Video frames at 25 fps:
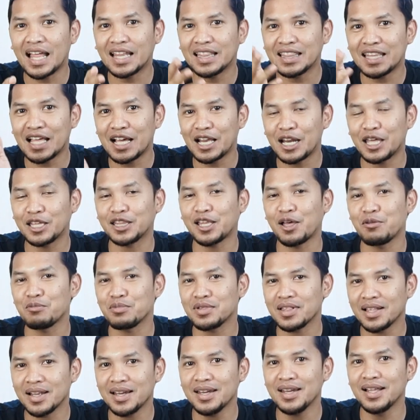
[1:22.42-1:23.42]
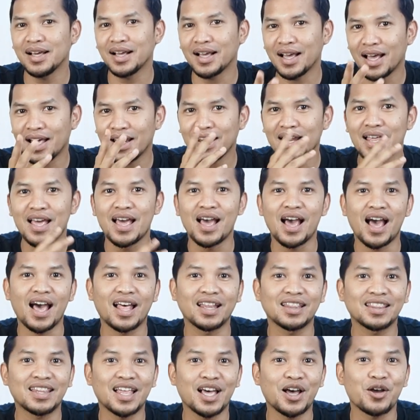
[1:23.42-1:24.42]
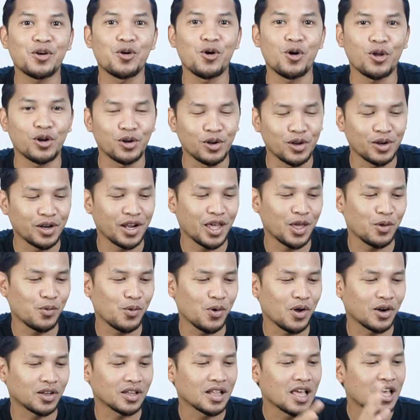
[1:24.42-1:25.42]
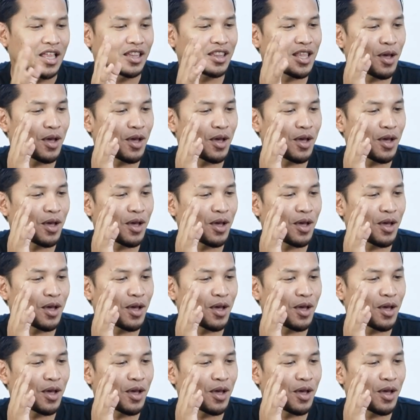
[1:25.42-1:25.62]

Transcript: anta Clay Thompson dengan anta Gordon Hayward.